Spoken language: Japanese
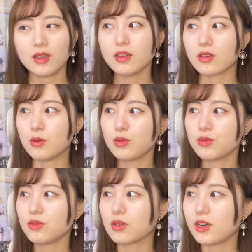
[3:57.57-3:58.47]
なんか本
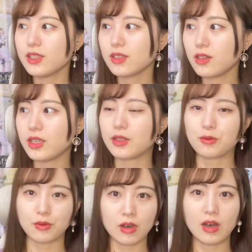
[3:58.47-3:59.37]
当会社帰り
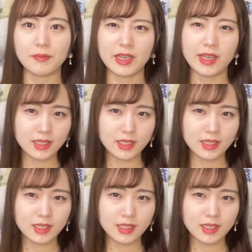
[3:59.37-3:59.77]
とか、平